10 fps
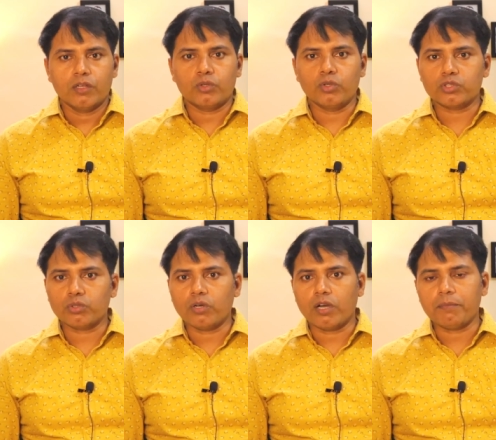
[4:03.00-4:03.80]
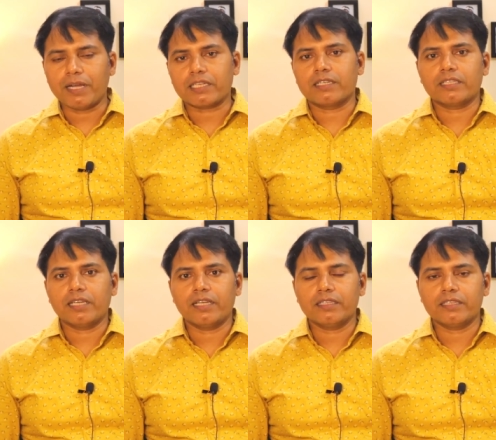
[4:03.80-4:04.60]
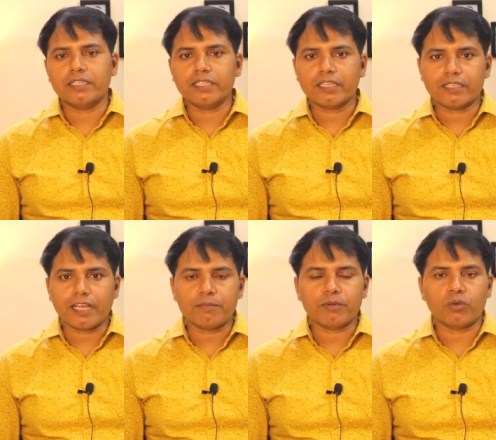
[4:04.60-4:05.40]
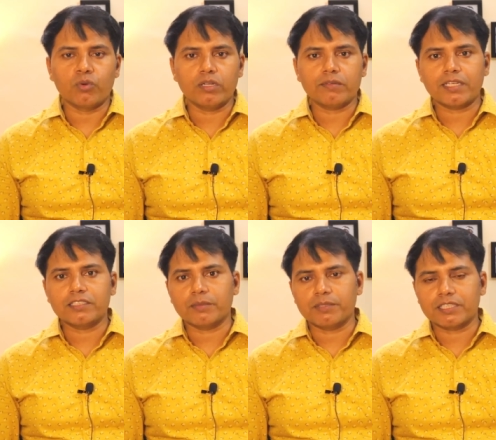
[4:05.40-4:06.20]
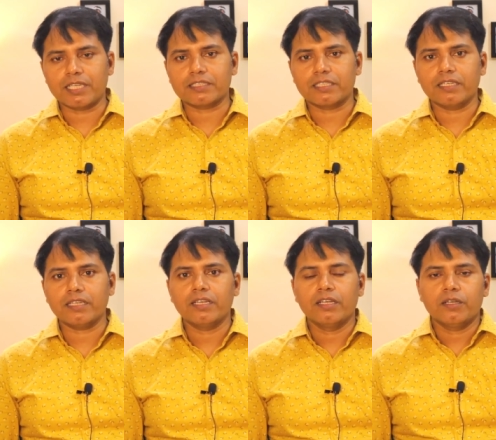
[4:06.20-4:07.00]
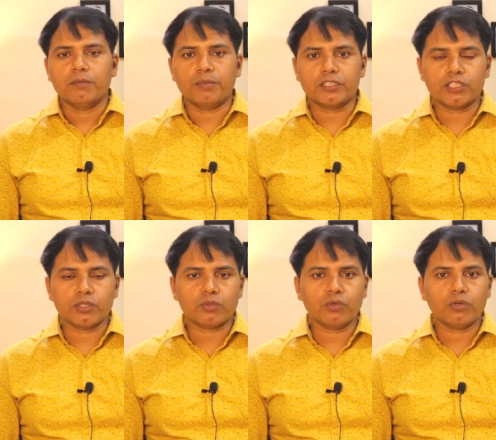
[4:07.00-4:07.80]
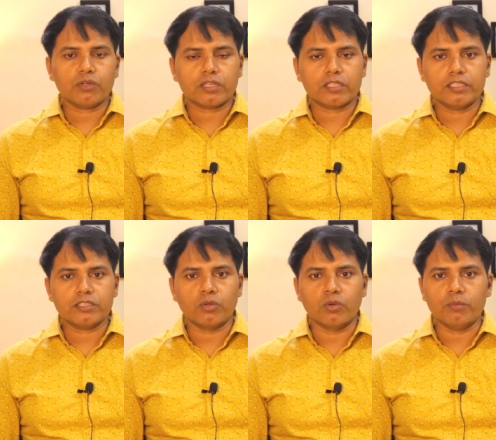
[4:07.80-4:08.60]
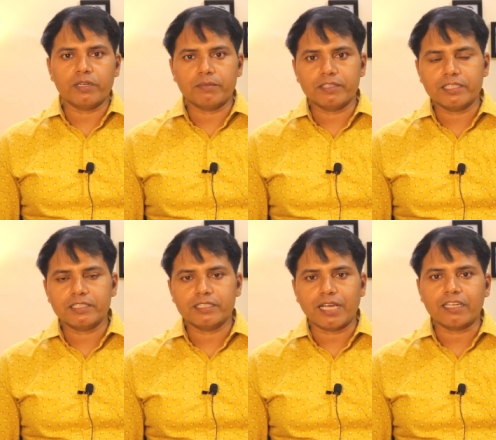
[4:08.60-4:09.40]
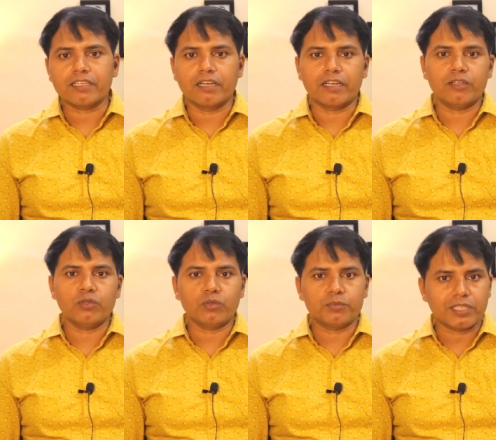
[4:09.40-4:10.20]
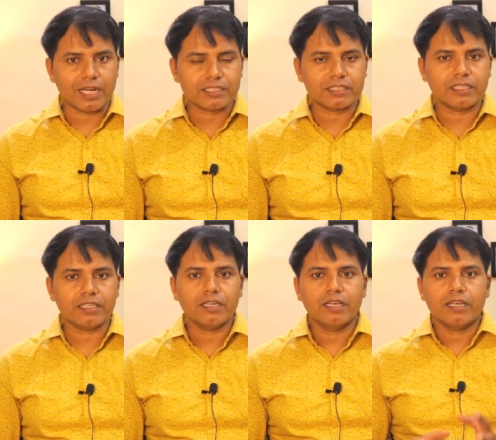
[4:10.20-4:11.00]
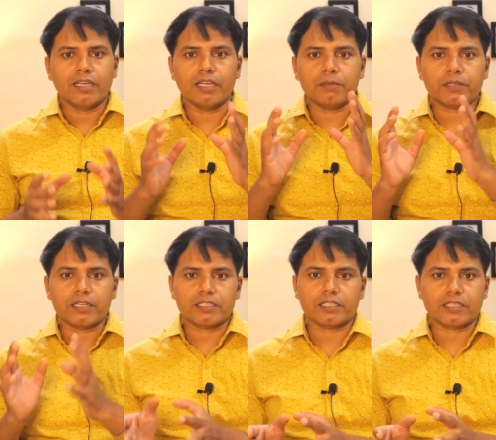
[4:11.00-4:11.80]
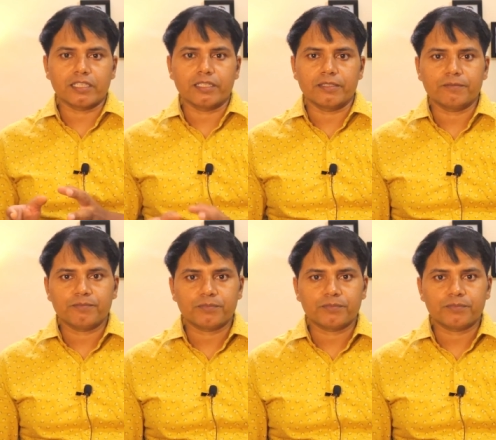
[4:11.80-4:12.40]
दोस्तों अब बात करते हैं टीदिंग के टाइम पर होने वाली समस्या से बच्चे को किस होम रेमेडीज यानी घरेलू उपचार से हेल्प कर सकते हैं